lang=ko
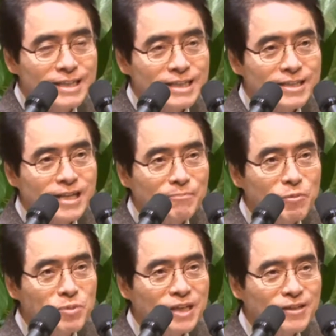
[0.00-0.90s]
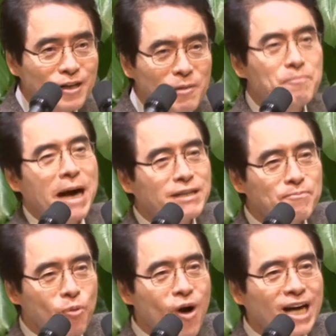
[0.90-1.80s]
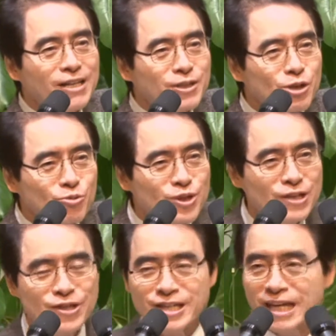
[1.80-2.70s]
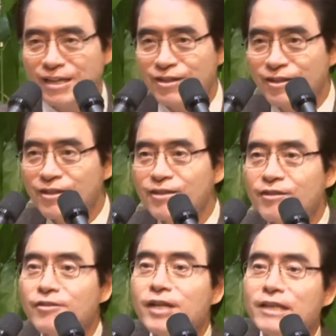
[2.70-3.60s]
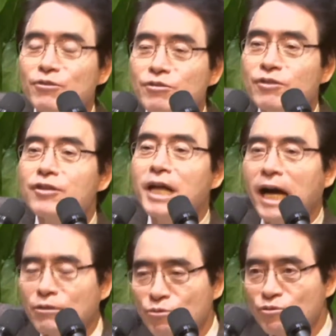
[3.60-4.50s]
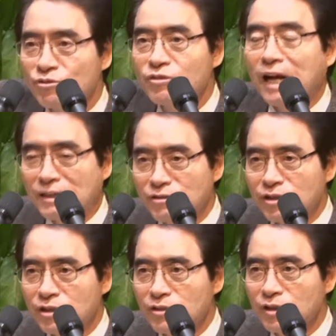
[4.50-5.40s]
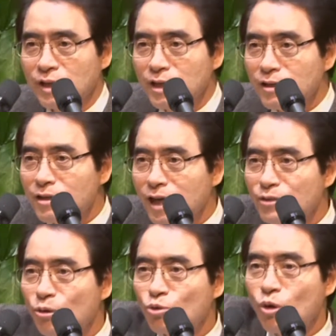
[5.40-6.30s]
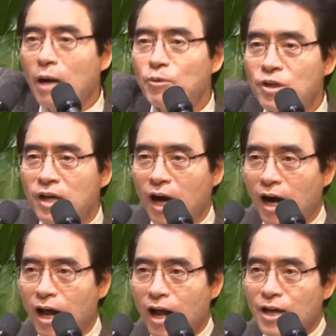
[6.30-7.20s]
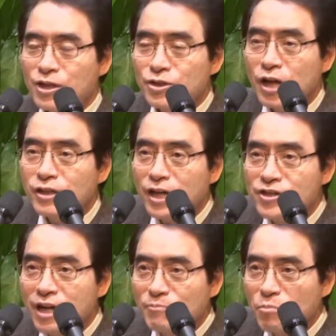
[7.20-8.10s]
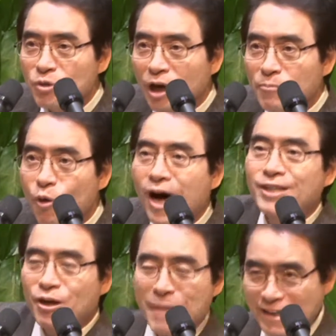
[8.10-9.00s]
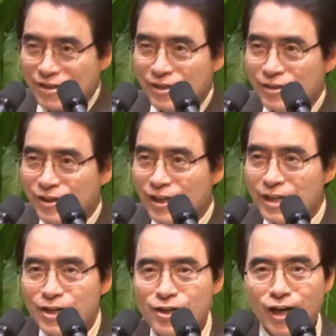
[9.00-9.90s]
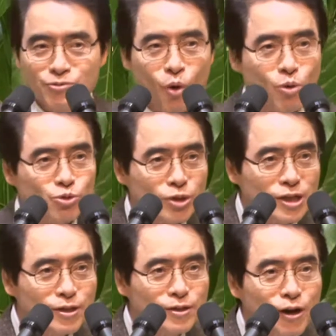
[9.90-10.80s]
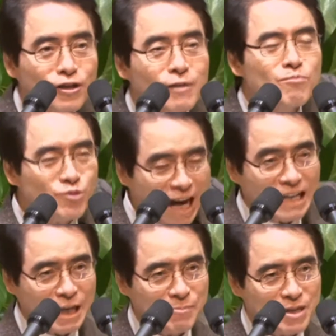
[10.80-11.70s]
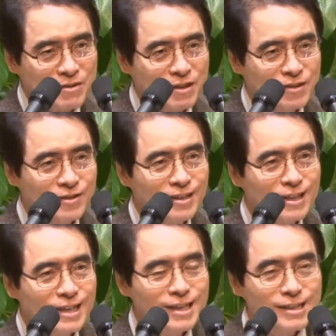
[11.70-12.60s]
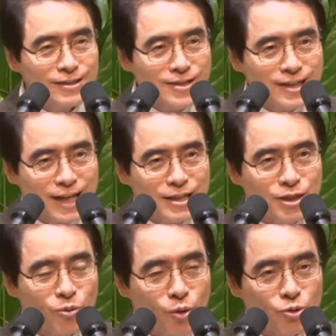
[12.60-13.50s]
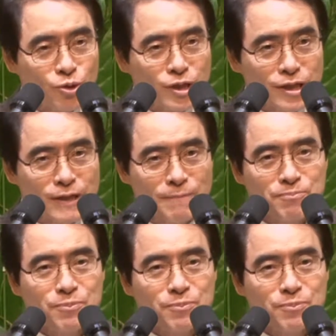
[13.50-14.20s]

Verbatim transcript: 지난번보다 더 많은 보화가 어디 숨겨 있으니까 그거 가지고 꺼내가지고 쓰라는 거예요. 그래가지고 또 가보니까 세상에 지난번보다 보화가 더 많은 거예요. 그래가지고 옥졸이 더큰 부자가 돼버렸어요. 그러니까 이 옥졸이